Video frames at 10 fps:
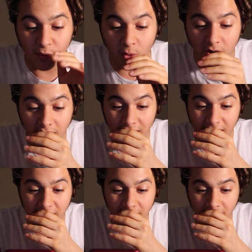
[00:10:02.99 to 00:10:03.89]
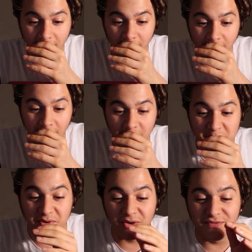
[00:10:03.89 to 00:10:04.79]
Oha.
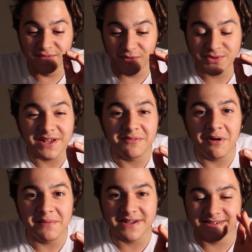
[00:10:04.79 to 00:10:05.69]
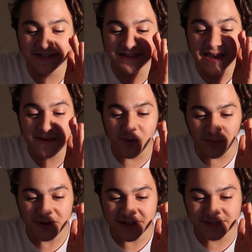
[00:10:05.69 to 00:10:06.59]
Profil fotoğrafıma bakın. Game
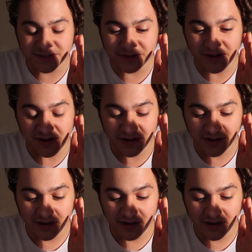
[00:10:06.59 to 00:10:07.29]
over yazıyor.